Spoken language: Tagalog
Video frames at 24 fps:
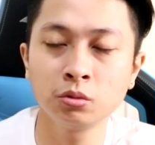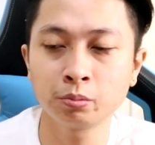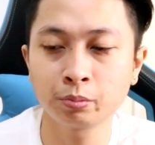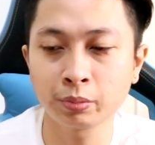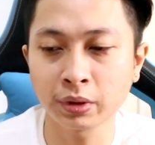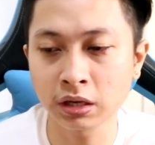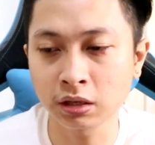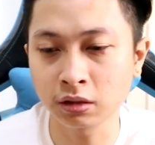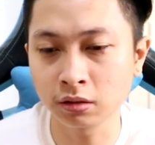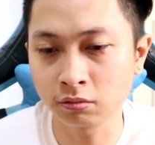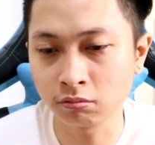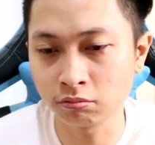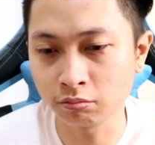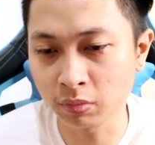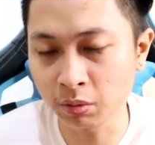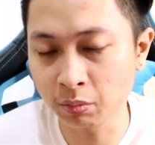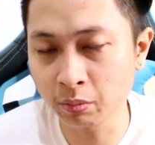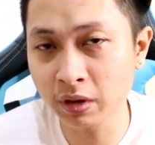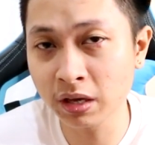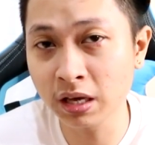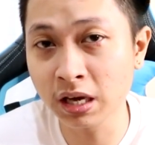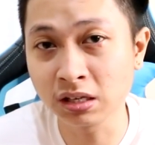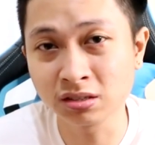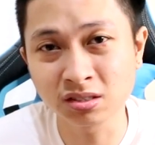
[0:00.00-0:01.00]
yung
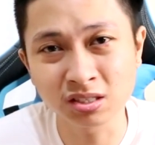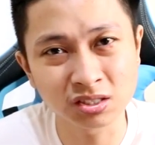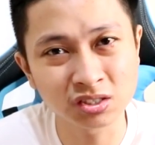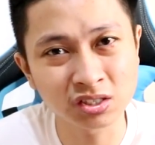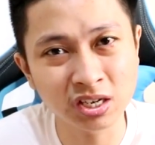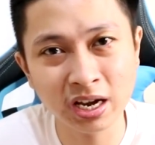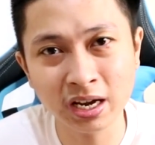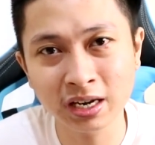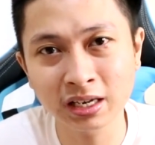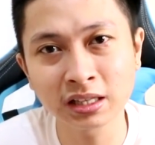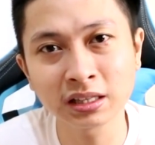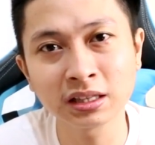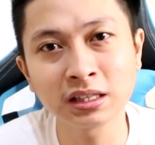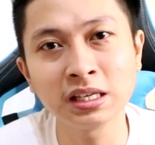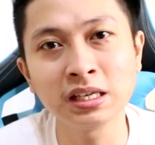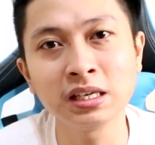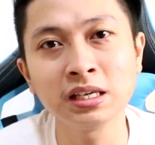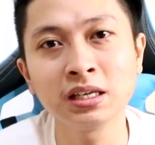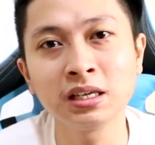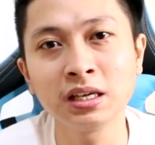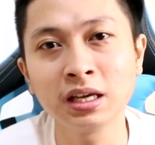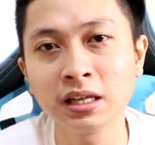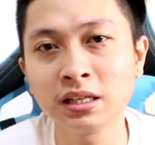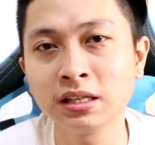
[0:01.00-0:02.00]
pagbibigay sa
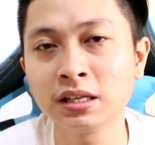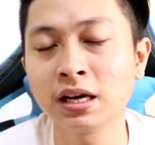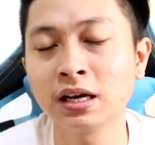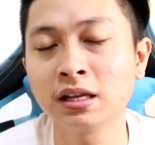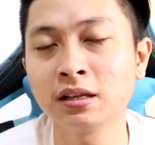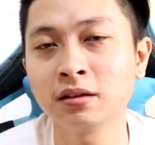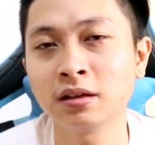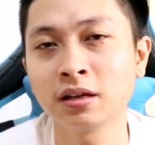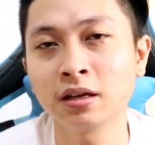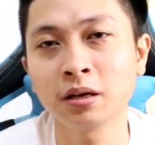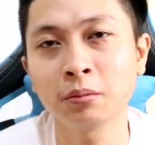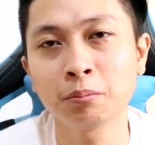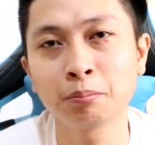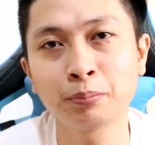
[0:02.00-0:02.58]
charity, ganyan,